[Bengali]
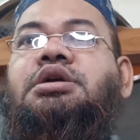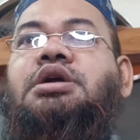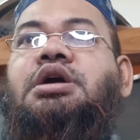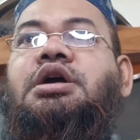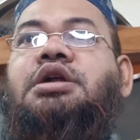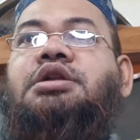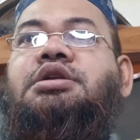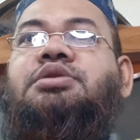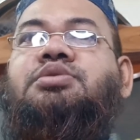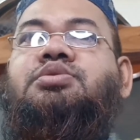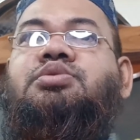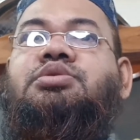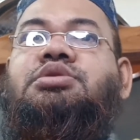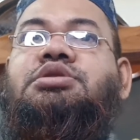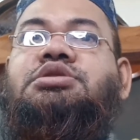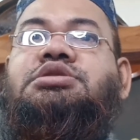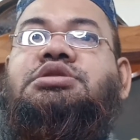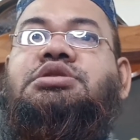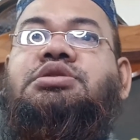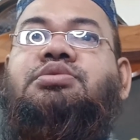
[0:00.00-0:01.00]
ঘাড় একটু
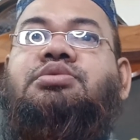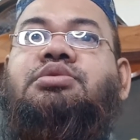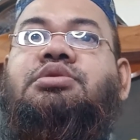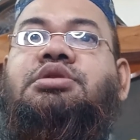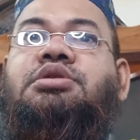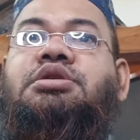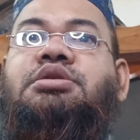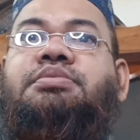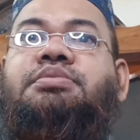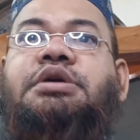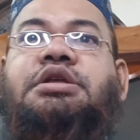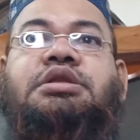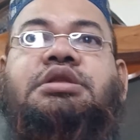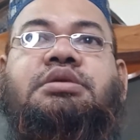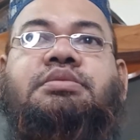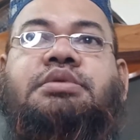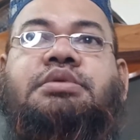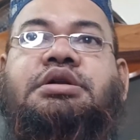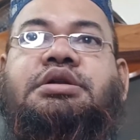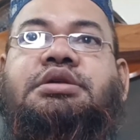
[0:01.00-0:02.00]
নিচি করলেই
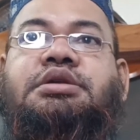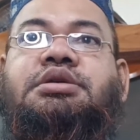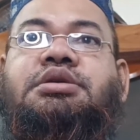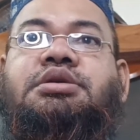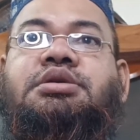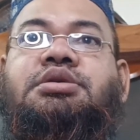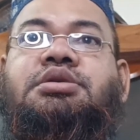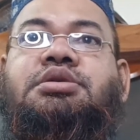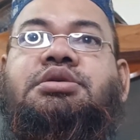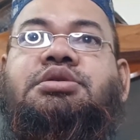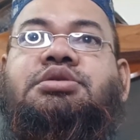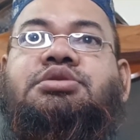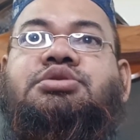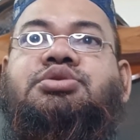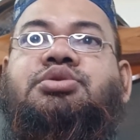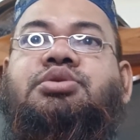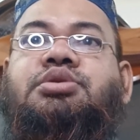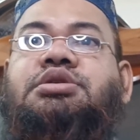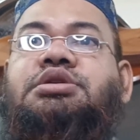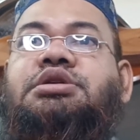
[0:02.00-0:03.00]
ব্যথা বাড়ে
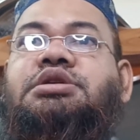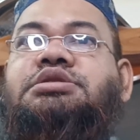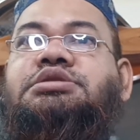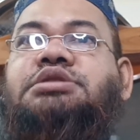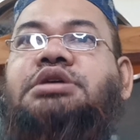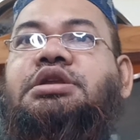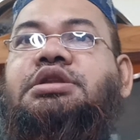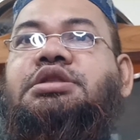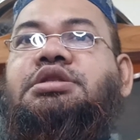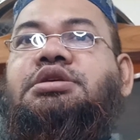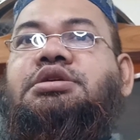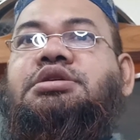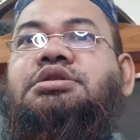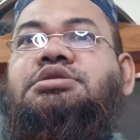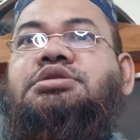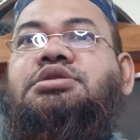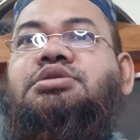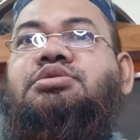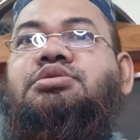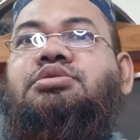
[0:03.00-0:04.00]
শরীরের চারিদিকে
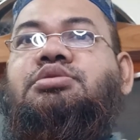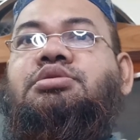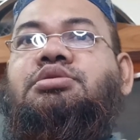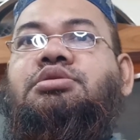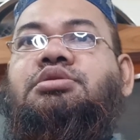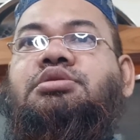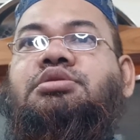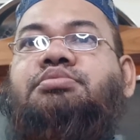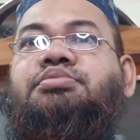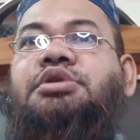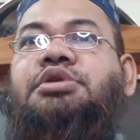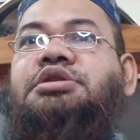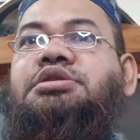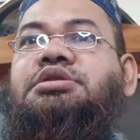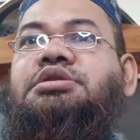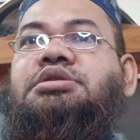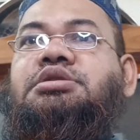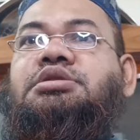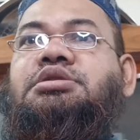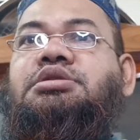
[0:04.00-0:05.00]
যেন
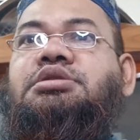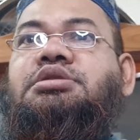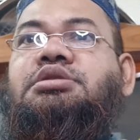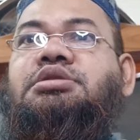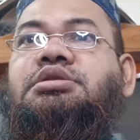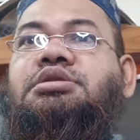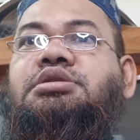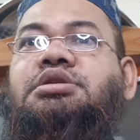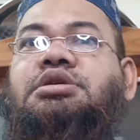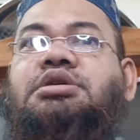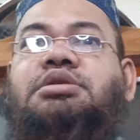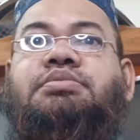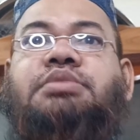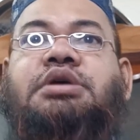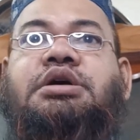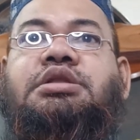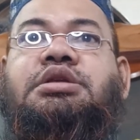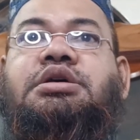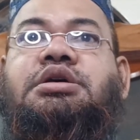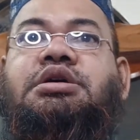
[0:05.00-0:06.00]
পেটি দিয়ে
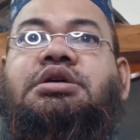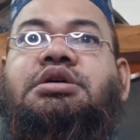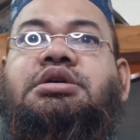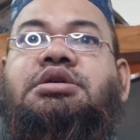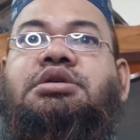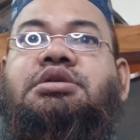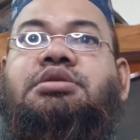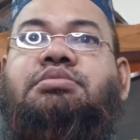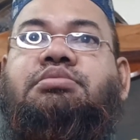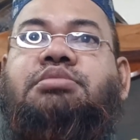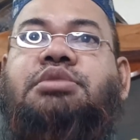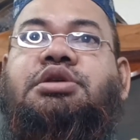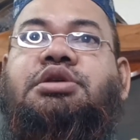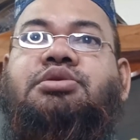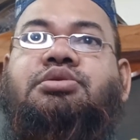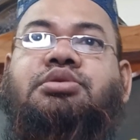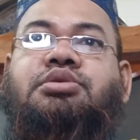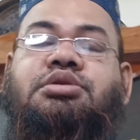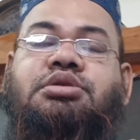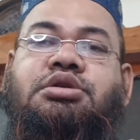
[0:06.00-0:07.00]
বাধা
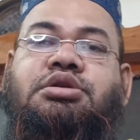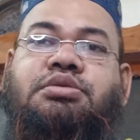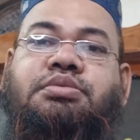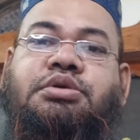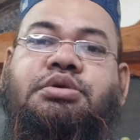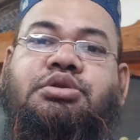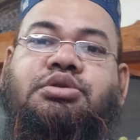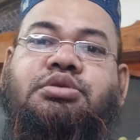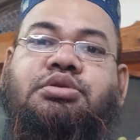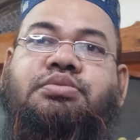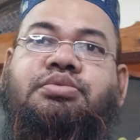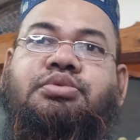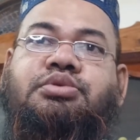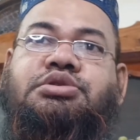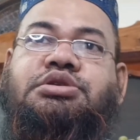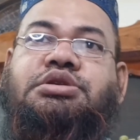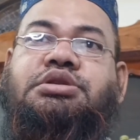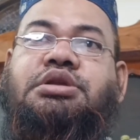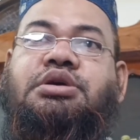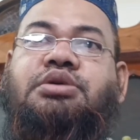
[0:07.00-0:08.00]
মেরুদণ্ডের ভিতর
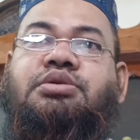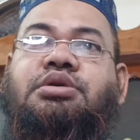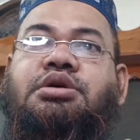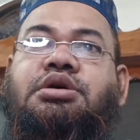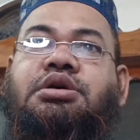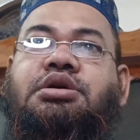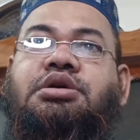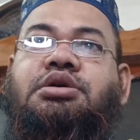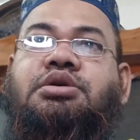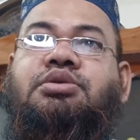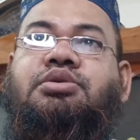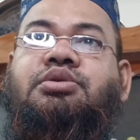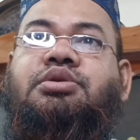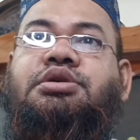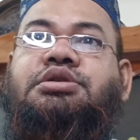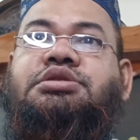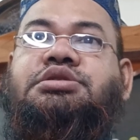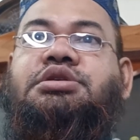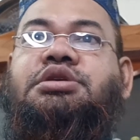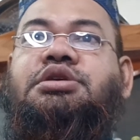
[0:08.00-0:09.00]
বুঝিয়ে দেওয়া
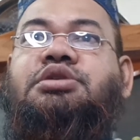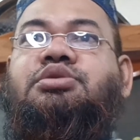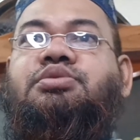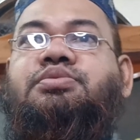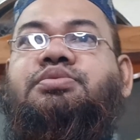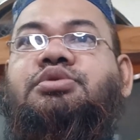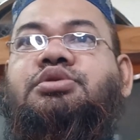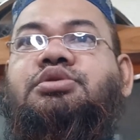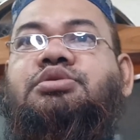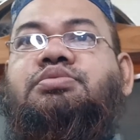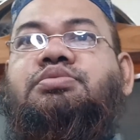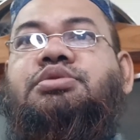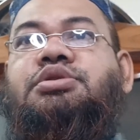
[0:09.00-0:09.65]
হয়েছে এরকম